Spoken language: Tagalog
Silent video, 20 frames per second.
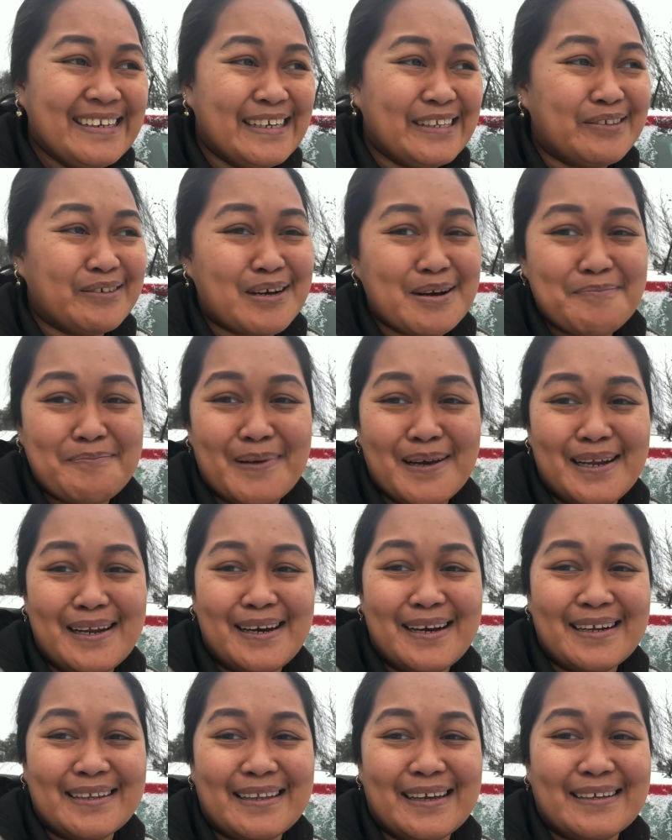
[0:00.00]
dito ka pala
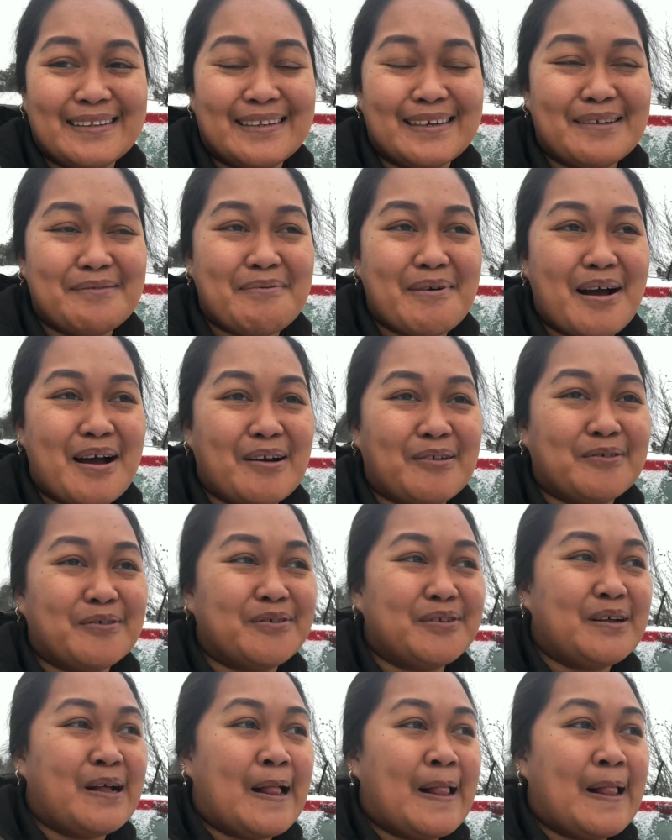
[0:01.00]
nagtatrabaho.